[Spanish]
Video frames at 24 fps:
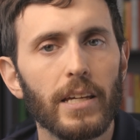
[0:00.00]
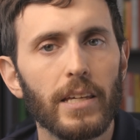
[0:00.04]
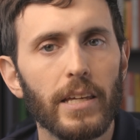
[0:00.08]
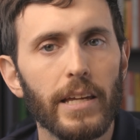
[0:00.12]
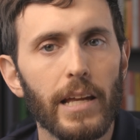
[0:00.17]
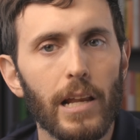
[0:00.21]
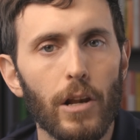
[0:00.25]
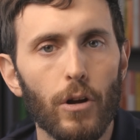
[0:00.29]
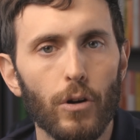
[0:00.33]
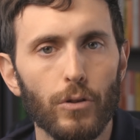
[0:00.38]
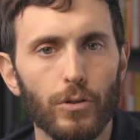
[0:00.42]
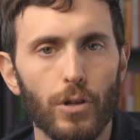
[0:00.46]

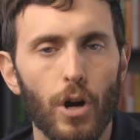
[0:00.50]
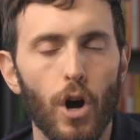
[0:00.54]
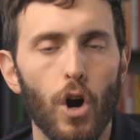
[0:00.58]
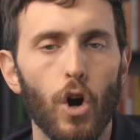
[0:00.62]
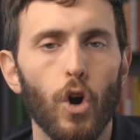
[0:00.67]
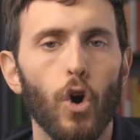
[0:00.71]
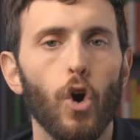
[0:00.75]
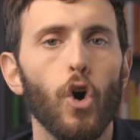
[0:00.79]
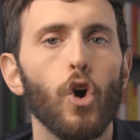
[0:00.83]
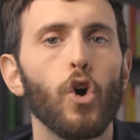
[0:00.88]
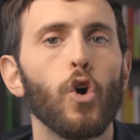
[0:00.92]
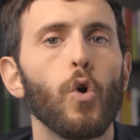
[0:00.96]
kilos
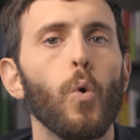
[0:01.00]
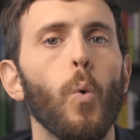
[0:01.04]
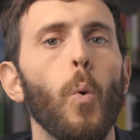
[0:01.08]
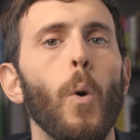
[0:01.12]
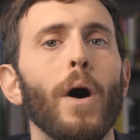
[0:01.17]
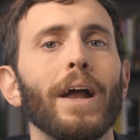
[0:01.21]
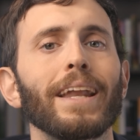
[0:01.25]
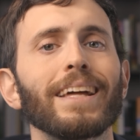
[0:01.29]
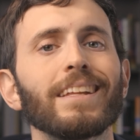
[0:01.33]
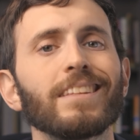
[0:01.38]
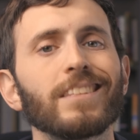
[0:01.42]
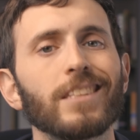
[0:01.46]
con
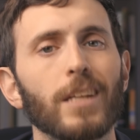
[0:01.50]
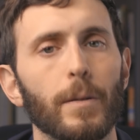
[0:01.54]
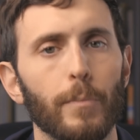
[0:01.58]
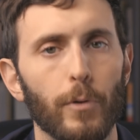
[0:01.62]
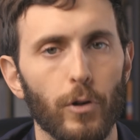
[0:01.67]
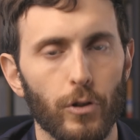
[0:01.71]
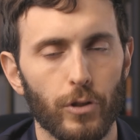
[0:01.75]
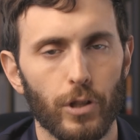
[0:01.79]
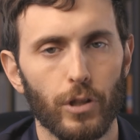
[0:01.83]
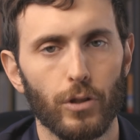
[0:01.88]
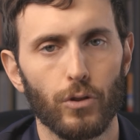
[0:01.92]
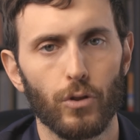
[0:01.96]

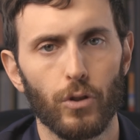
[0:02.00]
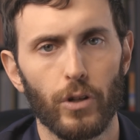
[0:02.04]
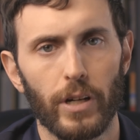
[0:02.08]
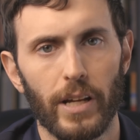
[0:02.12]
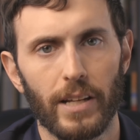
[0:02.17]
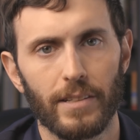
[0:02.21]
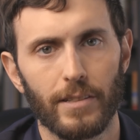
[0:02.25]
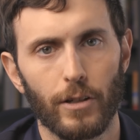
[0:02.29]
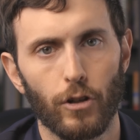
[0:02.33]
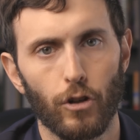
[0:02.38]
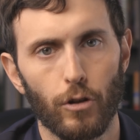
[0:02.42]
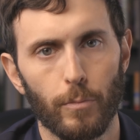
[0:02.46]
40% de
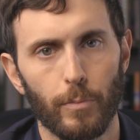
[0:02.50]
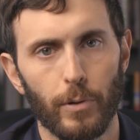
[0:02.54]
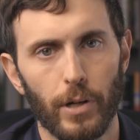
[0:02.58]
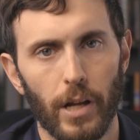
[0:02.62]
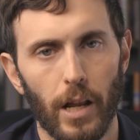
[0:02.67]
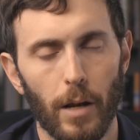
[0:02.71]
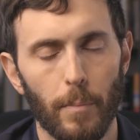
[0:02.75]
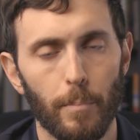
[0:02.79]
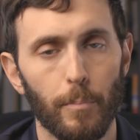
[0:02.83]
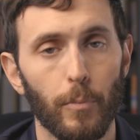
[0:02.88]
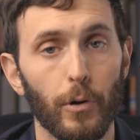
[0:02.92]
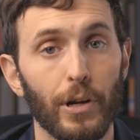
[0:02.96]
grasa
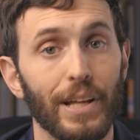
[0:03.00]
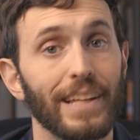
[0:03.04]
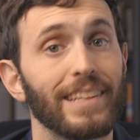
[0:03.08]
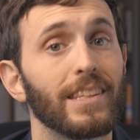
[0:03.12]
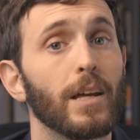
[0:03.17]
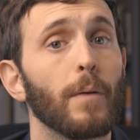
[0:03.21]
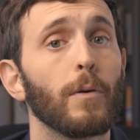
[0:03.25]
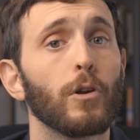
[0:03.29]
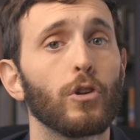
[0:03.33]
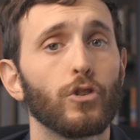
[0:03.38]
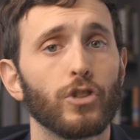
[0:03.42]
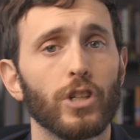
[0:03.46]
corporal por
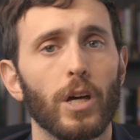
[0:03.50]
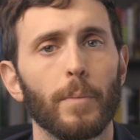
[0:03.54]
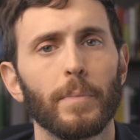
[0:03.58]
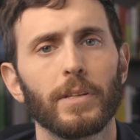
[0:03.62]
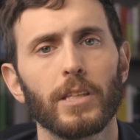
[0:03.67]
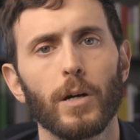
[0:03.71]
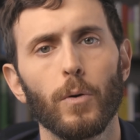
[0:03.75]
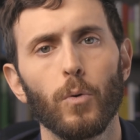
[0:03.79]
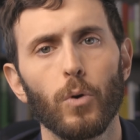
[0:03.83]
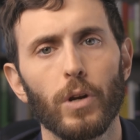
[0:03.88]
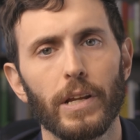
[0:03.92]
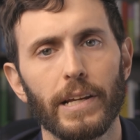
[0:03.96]
esta velocidad
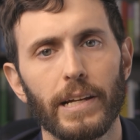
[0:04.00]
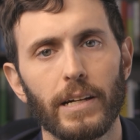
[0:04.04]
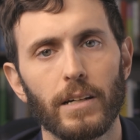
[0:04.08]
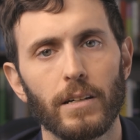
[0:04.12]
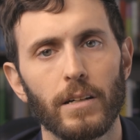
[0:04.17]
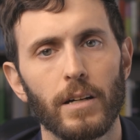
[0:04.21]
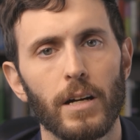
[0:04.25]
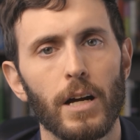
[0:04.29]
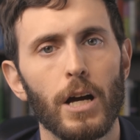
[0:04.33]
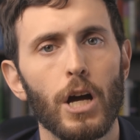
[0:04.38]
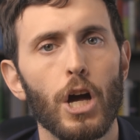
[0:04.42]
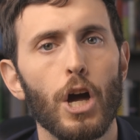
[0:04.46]
metabólica
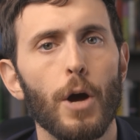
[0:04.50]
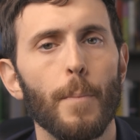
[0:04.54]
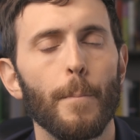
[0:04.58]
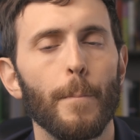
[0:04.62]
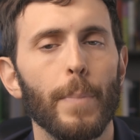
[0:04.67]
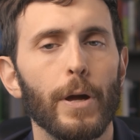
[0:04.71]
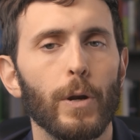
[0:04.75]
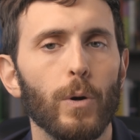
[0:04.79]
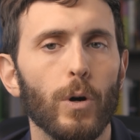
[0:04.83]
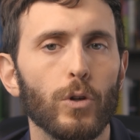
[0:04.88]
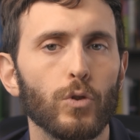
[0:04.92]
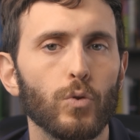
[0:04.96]

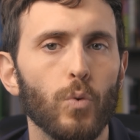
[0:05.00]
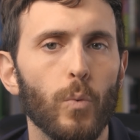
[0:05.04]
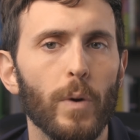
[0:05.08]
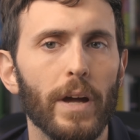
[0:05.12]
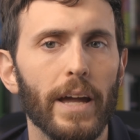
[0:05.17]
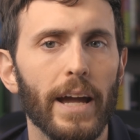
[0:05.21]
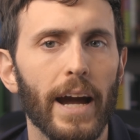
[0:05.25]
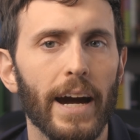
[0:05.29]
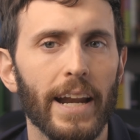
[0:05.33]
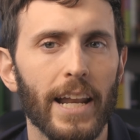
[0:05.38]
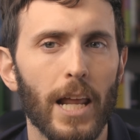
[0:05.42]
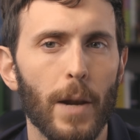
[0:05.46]
pero a su
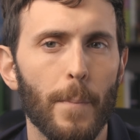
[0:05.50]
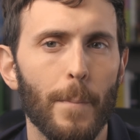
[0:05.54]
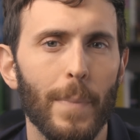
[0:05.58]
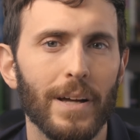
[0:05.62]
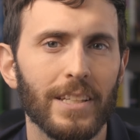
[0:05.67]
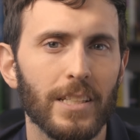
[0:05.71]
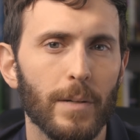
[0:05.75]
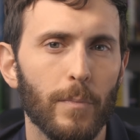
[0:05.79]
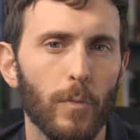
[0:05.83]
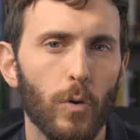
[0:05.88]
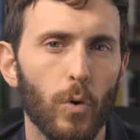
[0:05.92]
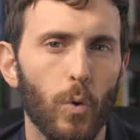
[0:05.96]
vez ganar
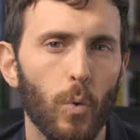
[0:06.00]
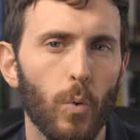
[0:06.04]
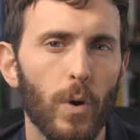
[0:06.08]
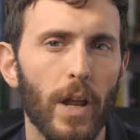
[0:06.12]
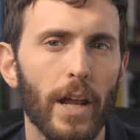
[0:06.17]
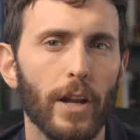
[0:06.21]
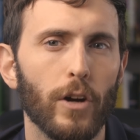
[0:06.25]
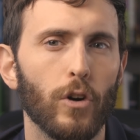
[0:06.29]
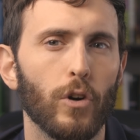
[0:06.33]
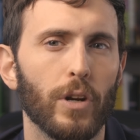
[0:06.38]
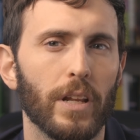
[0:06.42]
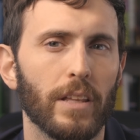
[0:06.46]
masa
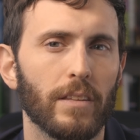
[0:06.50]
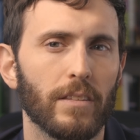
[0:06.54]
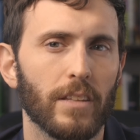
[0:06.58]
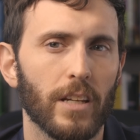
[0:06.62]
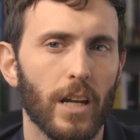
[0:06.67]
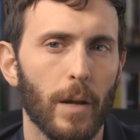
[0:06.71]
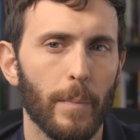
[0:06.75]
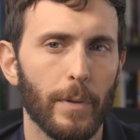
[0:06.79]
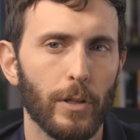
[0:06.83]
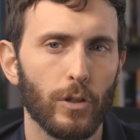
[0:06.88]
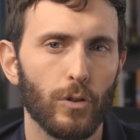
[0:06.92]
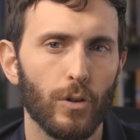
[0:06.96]
muscular con
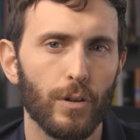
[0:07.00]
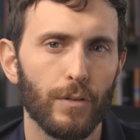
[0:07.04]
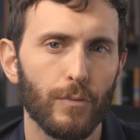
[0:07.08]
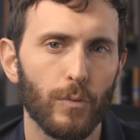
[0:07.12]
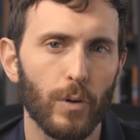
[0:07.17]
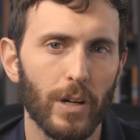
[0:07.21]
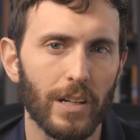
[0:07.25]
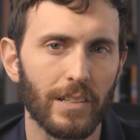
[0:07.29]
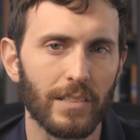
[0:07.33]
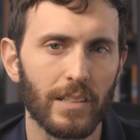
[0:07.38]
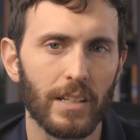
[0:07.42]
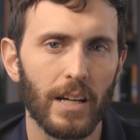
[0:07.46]
entrenamiento de
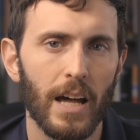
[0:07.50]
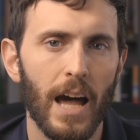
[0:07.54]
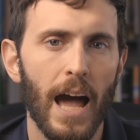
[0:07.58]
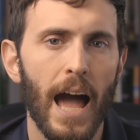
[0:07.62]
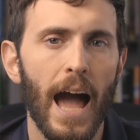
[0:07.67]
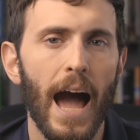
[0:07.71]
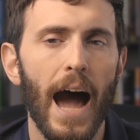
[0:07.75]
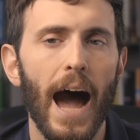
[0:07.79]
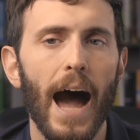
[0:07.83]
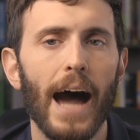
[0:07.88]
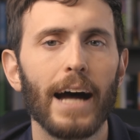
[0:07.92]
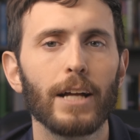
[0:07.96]
fuerza
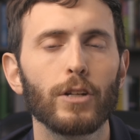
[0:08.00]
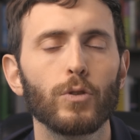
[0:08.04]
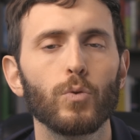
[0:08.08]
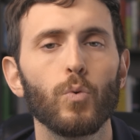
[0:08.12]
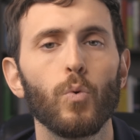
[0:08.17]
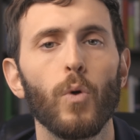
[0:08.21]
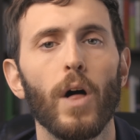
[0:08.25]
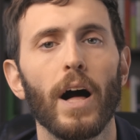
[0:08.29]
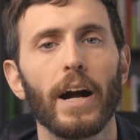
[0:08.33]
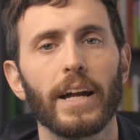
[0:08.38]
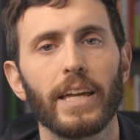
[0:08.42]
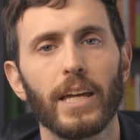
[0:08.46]

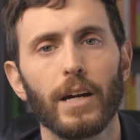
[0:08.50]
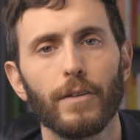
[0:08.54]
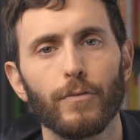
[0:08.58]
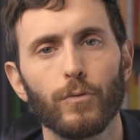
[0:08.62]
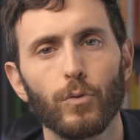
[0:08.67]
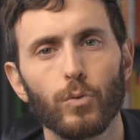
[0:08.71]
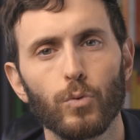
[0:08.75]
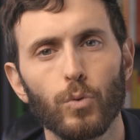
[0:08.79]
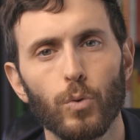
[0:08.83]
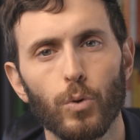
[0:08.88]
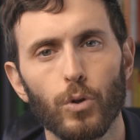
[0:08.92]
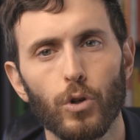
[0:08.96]
ayuda a que a
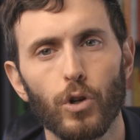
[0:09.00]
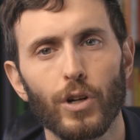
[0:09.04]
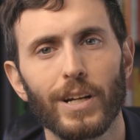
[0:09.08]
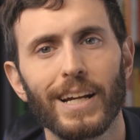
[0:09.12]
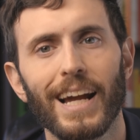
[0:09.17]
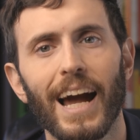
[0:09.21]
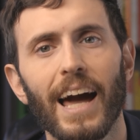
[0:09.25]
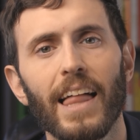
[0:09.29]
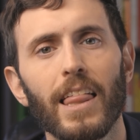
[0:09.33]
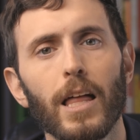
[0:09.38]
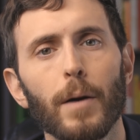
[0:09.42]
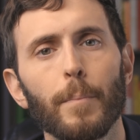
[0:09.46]
futuro
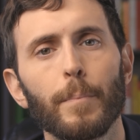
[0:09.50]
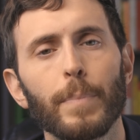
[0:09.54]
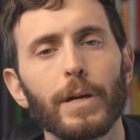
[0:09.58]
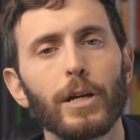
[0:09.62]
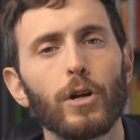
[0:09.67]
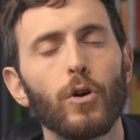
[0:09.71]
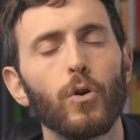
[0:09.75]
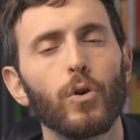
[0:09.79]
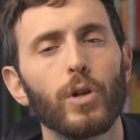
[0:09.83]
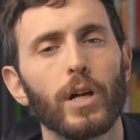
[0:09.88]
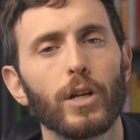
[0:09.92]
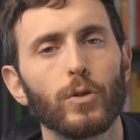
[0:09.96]
cada
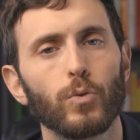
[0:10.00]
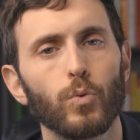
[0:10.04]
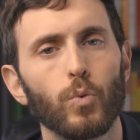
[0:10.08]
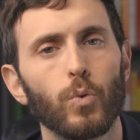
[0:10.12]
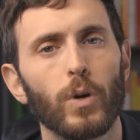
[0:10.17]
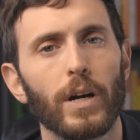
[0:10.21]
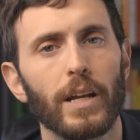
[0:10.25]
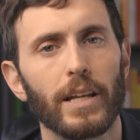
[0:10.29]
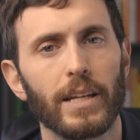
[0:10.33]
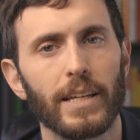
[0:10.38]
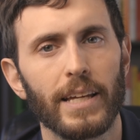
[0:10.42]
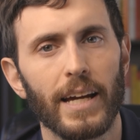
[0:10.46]
pico de
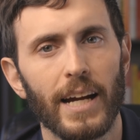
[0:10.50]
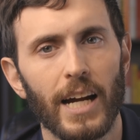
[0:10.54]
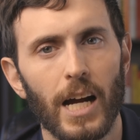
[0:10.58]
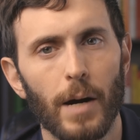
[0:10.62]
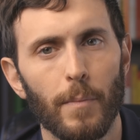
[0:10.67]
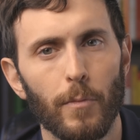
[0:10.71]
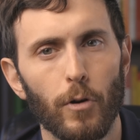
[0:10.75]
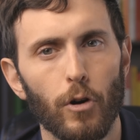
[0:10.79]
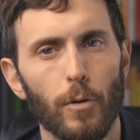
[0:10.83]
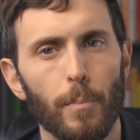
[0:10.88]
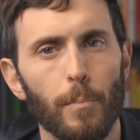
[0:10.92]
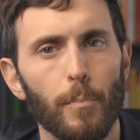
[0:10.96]
azúcar que
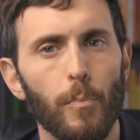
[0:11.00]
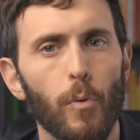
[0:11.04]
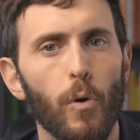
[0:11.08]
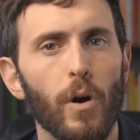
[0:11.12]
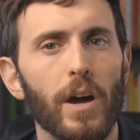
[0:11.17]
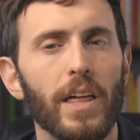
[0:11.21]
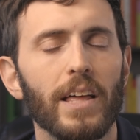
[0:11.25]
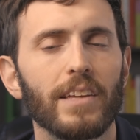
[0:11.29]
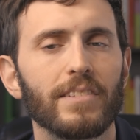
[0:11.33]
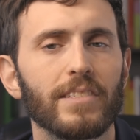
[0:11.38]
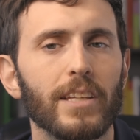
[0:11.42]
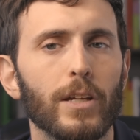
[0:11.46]
hagamos
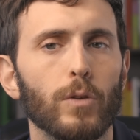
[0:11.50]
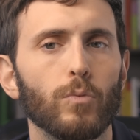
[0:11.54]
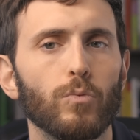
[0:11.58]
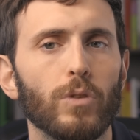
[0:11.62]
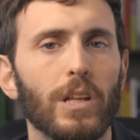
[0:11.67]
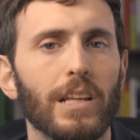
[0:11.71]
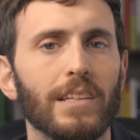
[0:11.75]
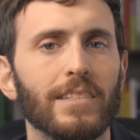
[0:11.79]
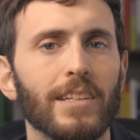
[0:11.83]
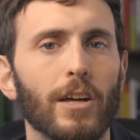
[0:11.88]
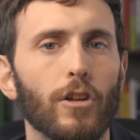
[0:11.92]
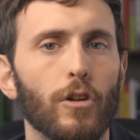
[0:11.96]
pueda ser
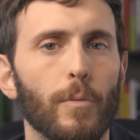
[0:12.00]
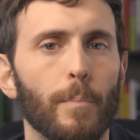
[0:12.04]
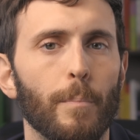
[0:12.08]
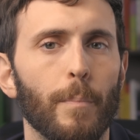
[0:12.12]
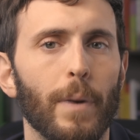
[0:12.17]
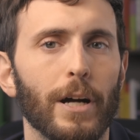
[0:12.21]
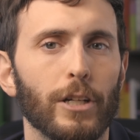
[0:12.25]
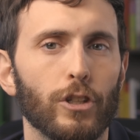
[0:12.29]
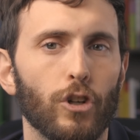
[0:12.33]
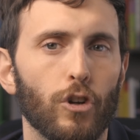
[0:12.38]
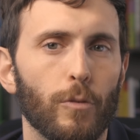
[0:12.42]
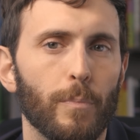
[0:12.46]
utilizado en
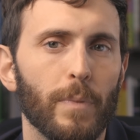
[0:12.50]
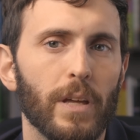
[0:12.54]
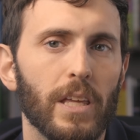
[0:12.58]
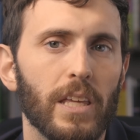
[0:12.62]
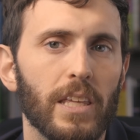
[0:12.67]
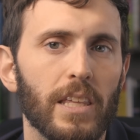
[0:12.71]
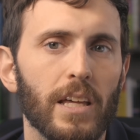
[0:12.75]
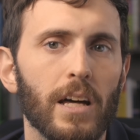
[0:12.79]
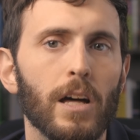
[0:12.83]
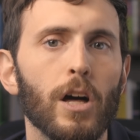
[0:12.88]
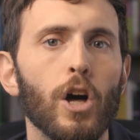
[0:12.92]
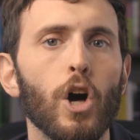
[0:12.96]
mayor
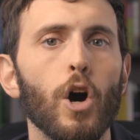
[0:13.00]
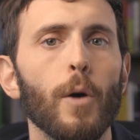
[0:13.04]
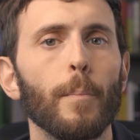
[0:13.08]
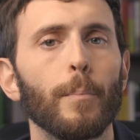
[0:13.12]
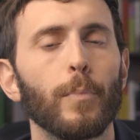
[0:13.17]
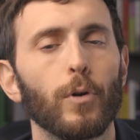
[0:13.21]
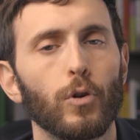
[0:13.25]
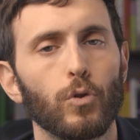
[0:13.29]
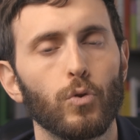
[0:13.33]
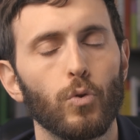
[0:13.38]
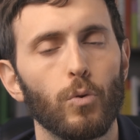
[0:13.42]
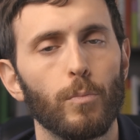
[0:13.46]
medida
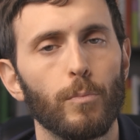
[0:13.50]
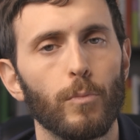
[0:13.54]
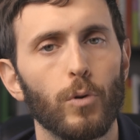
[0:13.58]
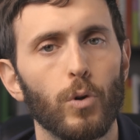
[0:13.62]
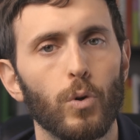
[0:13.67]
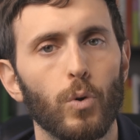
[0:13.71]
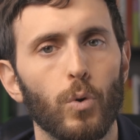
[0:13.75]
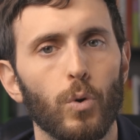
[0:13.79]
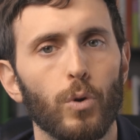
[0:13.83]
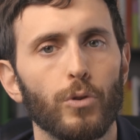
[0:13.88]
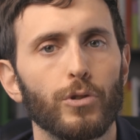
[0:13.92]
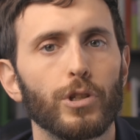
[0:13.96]
por tus
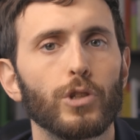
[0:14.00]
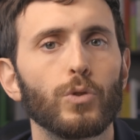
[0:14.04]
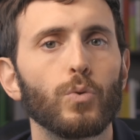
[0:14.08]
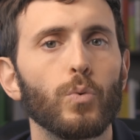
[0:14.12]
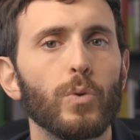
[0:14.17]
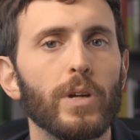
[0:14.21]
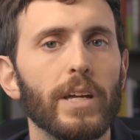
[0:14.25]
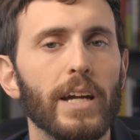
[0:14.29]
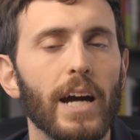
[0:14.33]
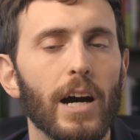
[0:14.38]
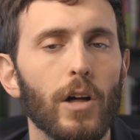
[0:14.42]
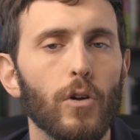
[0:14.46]
músculos y tu
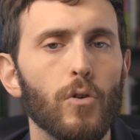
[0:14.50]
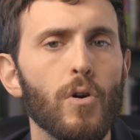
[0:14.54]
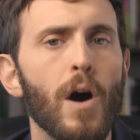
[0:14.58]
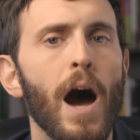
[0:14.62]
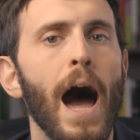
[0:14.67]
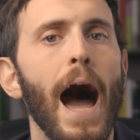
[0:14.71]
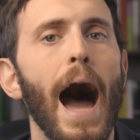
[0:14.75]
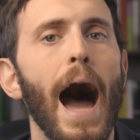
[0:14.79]
hígado